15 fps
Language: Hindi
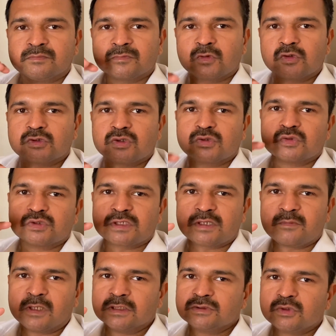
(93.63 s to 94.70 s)
दोस्तों दूसरी
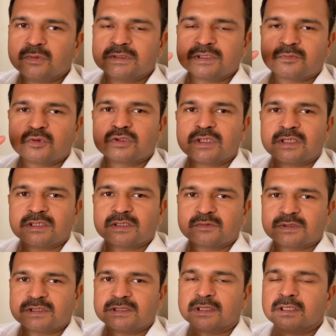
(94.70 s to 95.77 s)
बात जो बच्चे पूछ रहे हैं
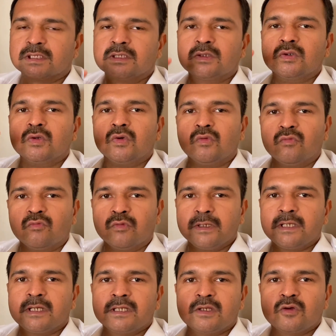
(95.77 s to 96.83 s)
सबसे ज़्यादा वो
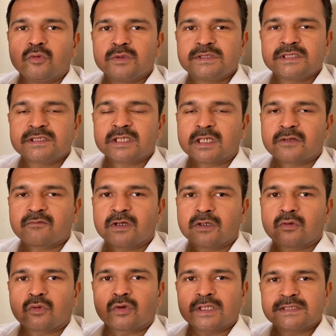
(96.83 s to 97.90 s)
ये कि ओबीसी सर्टिफिकेट
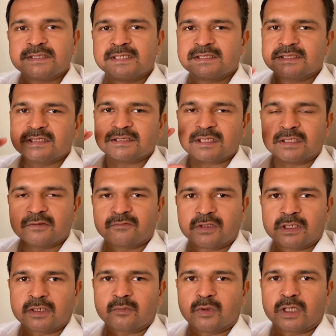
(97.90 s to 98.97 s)
और एस सी
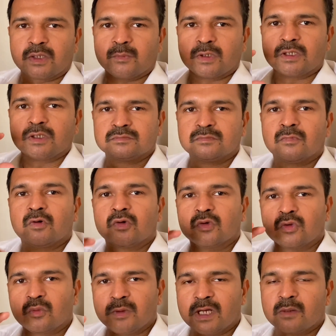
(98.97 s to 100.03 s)
सर्टिफिकेट के बारे में
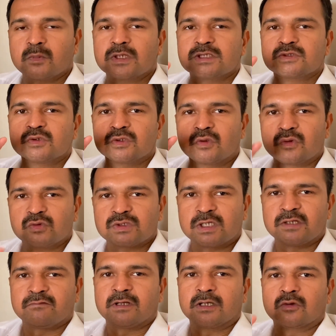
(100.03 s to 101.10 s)
तो भाई आपके जो दोनों
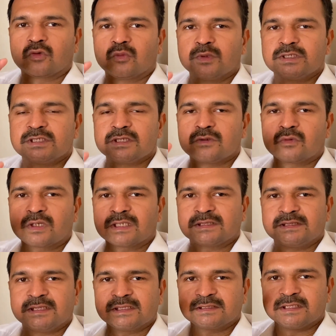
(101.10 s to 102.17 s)
सर्टिफिकेट है ओबीसी और एस
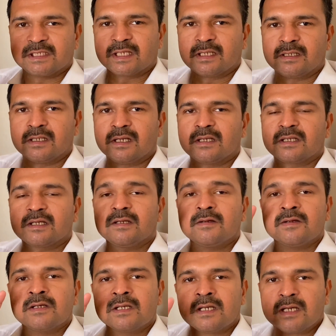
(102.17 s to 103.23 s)
सी कैंडिडेट के
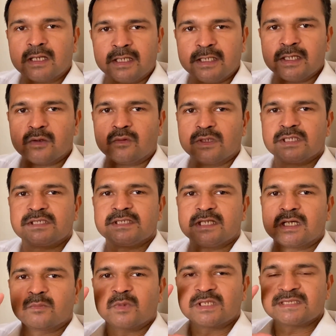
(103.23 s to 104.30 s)
ये होने चाहिए
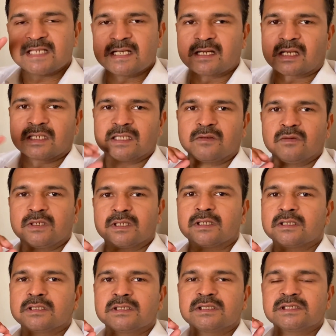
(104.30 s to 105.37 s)
आपके सेंट्रल लेवल के
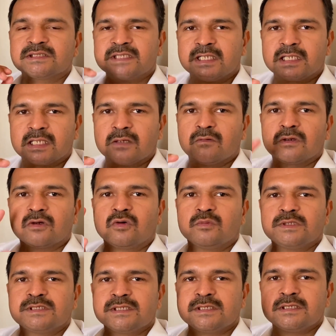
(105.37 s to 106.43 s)
स्टेट लेवल का
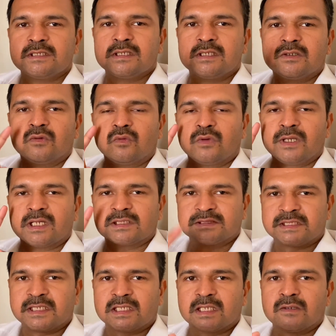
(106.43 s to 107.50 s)
ओबीसी और या
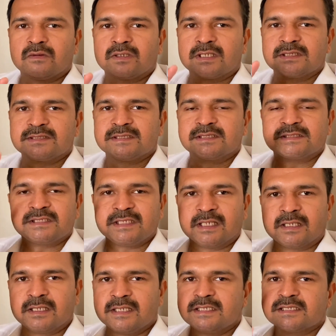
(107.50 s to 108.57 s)
स्टेट लेवल का एस सी एस
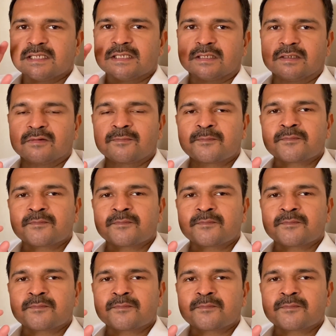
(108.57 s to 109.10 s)
नहीं चलेगा